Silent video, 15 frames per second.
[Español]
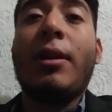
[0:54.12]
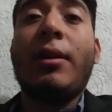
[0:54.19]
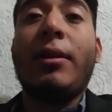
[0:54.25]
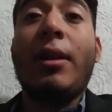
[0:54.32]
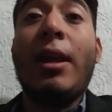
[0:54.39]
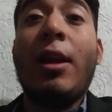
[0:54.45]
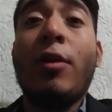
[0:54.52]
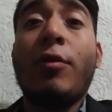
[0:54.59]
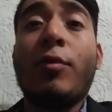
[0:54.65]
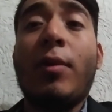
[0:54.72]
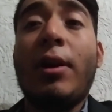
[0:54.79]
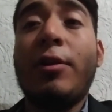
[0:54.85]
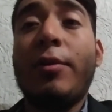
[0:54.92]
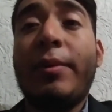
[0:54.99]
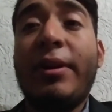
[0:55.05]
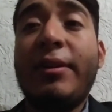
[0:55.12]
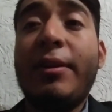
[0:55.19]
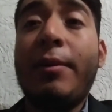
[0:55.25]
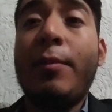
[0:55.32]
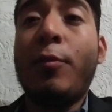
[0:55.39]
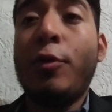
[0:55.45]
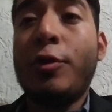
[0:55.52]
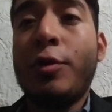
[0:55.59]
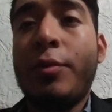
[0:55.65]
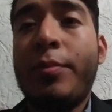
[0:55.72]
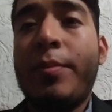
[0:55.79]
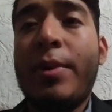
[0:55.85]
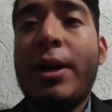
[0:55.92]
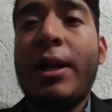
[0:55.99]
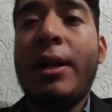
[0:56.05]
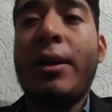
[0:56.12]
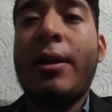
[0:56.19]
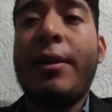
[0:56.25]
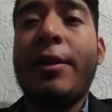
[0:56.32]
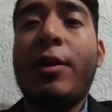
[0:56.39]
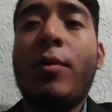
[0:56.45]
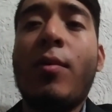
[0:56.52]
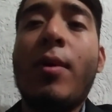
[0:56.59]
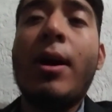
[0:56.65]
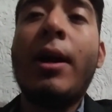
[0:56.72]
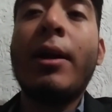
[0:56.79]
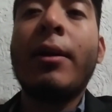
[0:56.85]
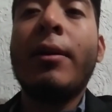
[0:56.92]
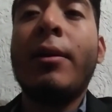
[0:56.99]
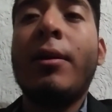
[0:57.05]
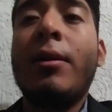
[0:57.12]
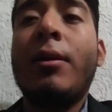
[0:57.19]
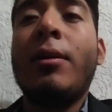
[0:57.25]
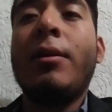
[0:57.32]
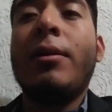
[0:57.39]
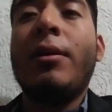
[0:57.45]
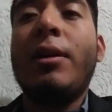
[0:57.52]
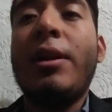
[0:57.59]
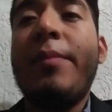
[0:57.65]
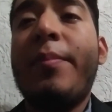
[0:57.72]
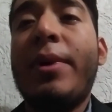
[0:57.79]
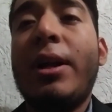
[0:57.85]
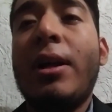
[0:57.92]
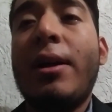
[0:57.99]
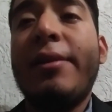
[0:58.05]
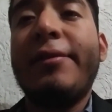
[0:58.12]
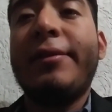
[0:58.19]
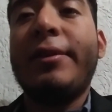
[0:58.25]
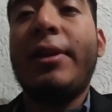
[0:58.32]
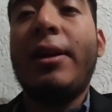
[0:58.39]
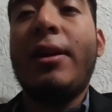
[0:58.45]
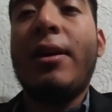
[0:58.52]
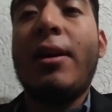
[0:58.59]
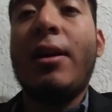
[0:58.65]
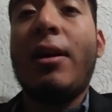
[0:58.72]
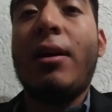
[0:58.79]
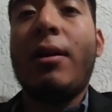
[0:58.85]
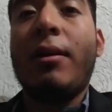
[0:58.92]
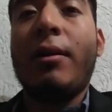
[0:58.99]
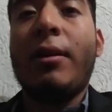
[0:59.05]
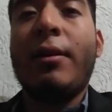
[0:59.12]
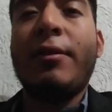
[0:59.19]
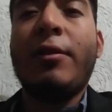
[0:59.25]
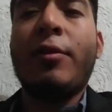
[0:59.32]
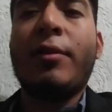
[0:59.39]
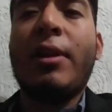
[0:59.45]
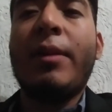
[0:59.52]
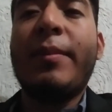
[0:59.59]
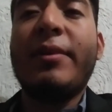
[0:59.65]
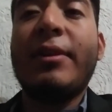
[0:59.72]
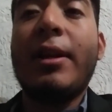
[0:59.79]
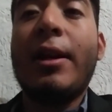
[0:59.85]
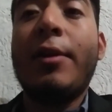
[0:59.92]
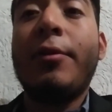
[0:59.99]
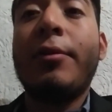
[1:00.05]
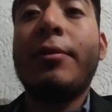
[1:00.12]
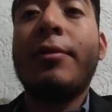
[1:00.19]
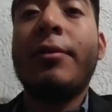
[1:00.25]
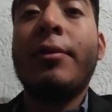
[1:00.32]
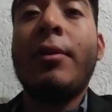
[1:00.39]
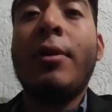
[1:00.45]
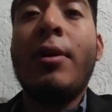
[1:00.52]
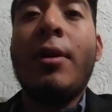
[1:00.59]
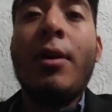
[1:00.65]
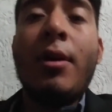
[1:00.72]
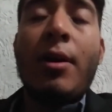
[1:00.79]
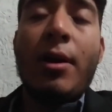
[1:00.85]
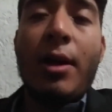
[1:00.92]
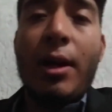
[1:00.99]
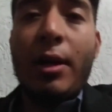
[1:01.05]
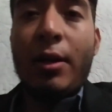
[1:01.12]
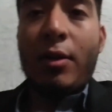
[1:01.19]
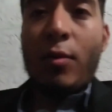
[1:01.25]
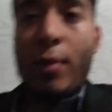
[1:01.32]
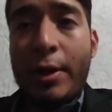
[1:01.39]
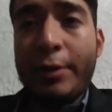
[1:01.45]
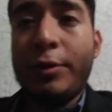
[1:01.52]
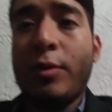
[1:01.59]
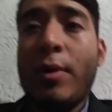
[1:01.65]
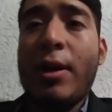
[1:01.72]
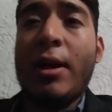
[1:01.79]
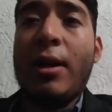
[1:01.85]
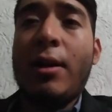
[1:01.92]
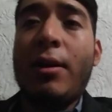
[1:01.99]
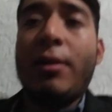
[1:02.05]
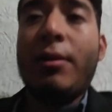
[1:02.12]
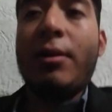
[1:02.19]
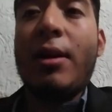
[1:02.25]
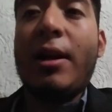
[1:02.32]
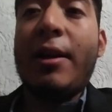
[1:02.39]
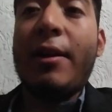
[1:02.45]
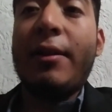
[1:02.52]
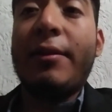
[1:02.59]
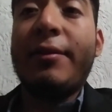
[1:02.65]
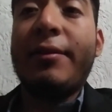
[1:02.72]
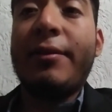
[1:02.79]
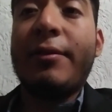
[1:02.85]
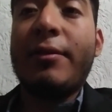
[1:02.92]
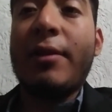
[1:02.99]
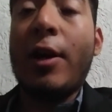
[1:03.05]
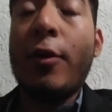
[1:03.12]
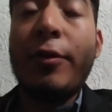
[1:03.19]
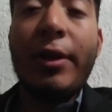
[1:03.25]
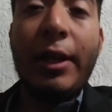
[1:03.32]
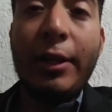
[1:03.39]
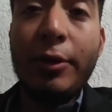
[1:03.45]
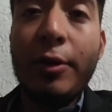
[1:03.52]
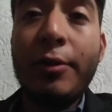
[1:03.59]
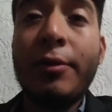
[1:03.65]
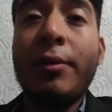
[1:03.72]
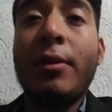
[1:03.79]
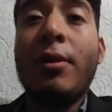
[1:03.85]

de los cuales nos van a servir mucho para adecuar y para este, que se nos quede más claro en cuanto a, las, los delitos